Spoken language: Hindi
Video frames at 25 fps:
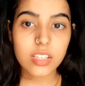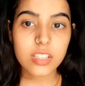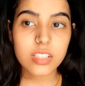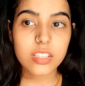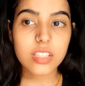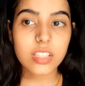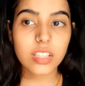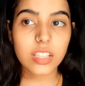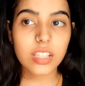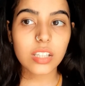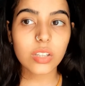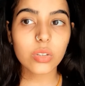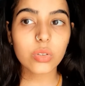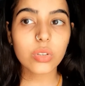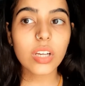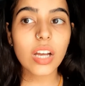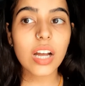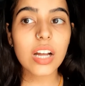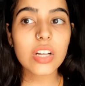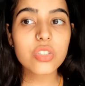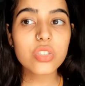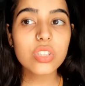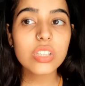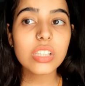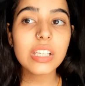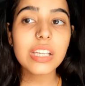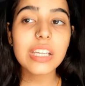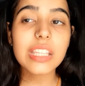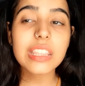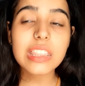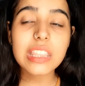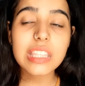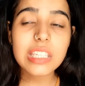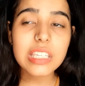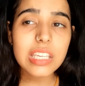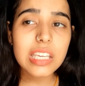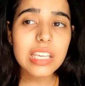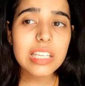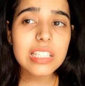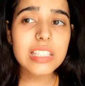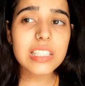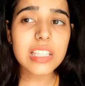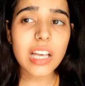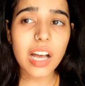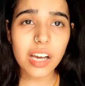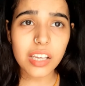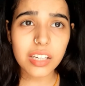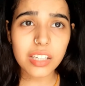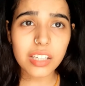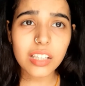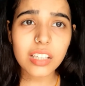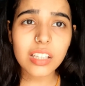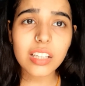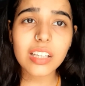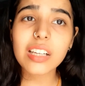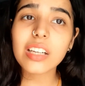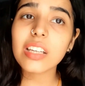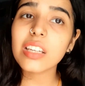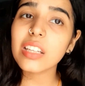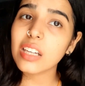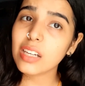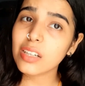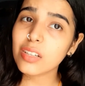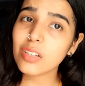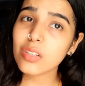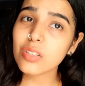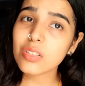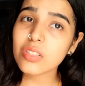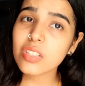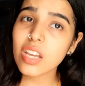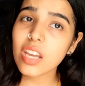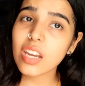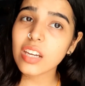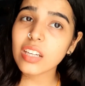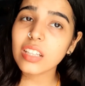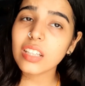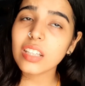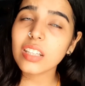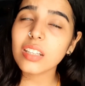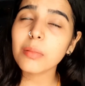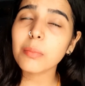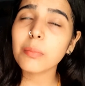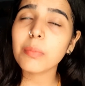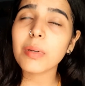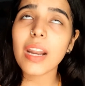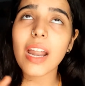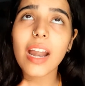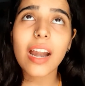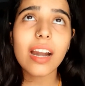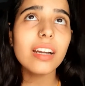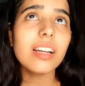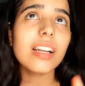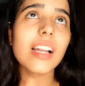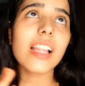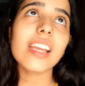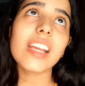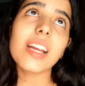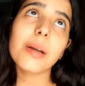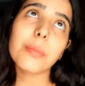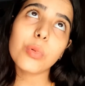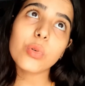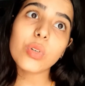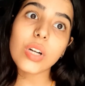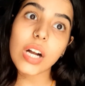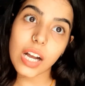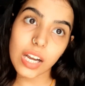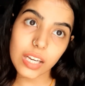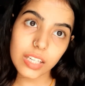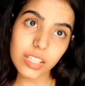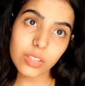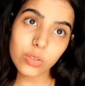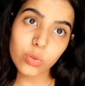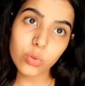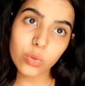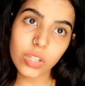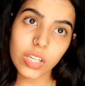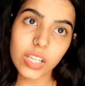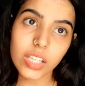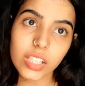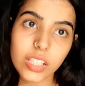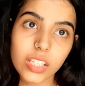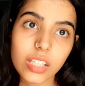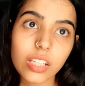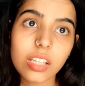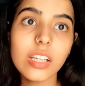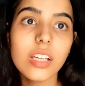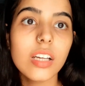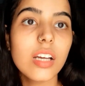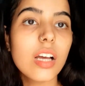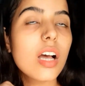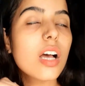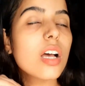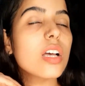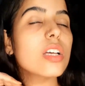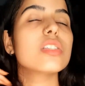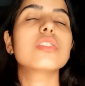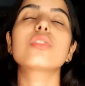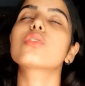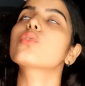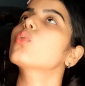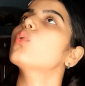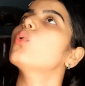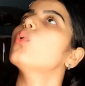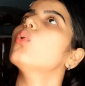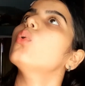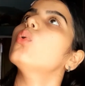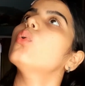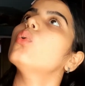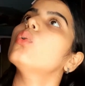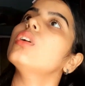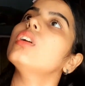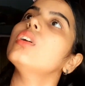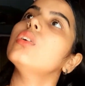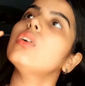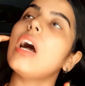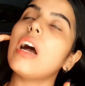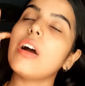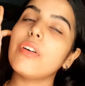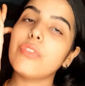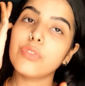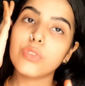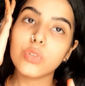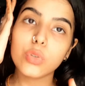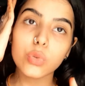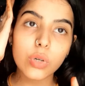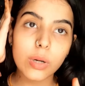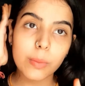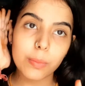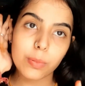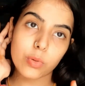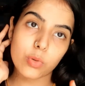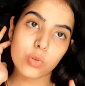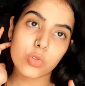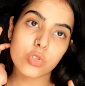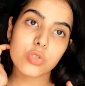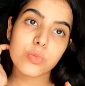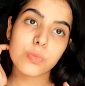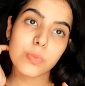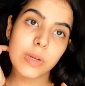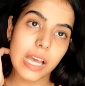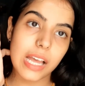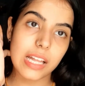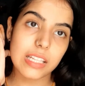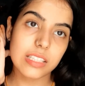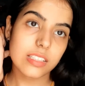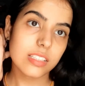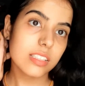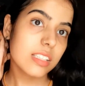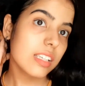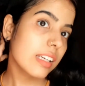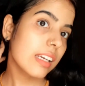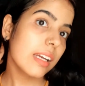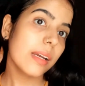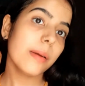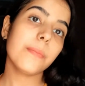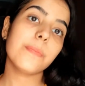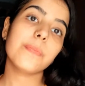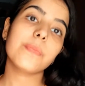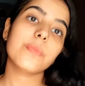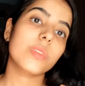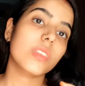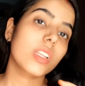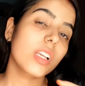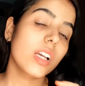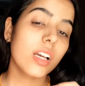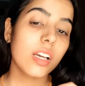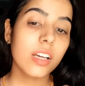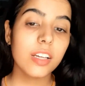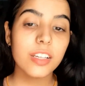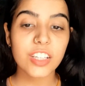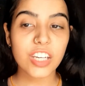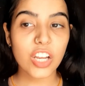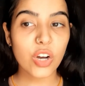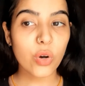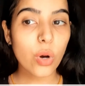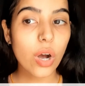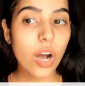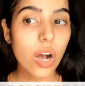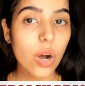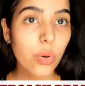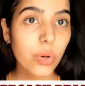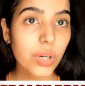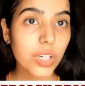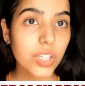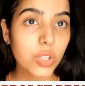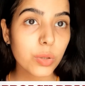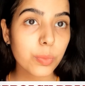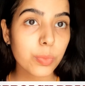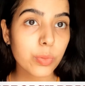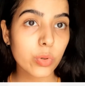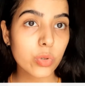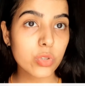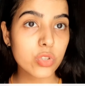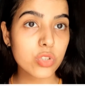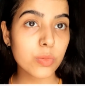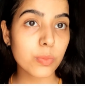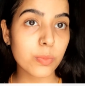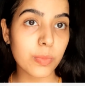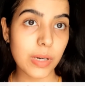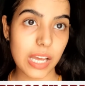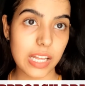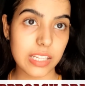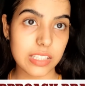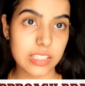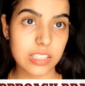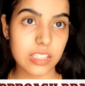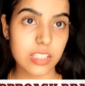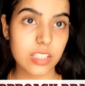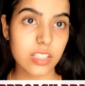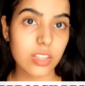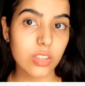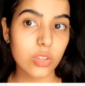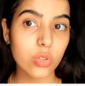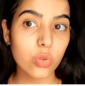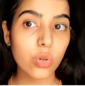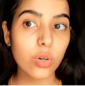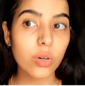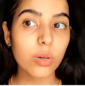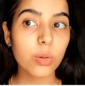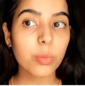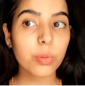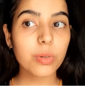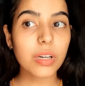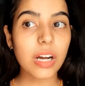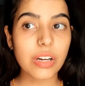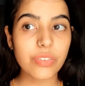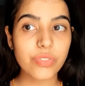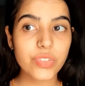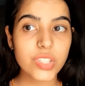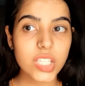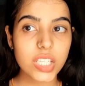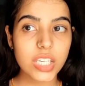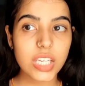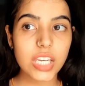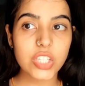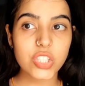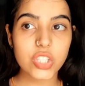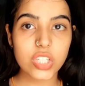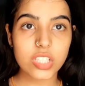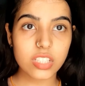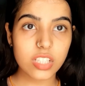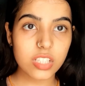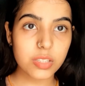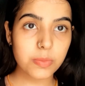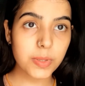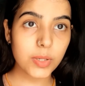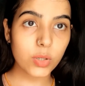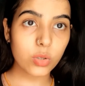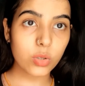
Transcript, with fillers: ठीक है क्योंकि आजकल इतने सारे क्रिएटर्स हैं कि ब्रांड लाइक आपको कहाँ ही ढूंढेगी सो यू हैव टू अप्रोच ब्रांड्स ठीक है नाउ हाउ कैन यू अप्रोच ब्रांड्स तो काफ़ी सारी एजेंसीज भी